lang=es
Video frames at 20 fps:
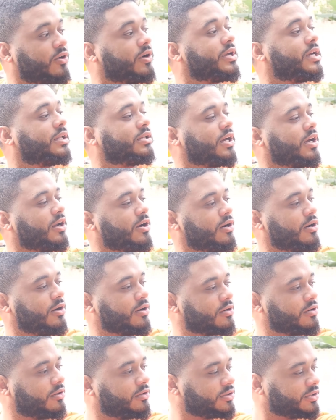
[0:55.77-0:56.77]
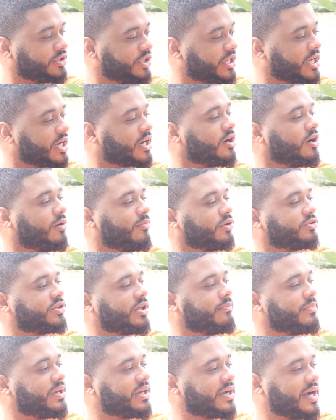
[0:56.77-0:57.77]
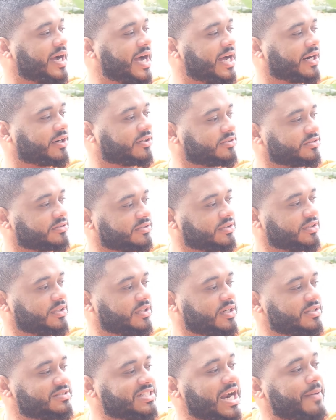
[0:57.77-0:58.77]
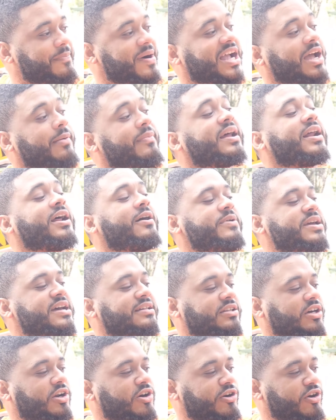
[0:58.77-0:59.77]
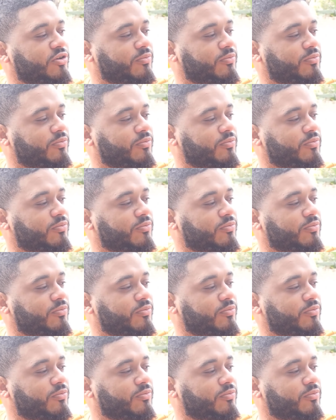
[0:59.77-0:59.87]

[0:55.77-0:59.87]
Oye, este loco, dije que lo monte en mi carro. Será para que me reviente lo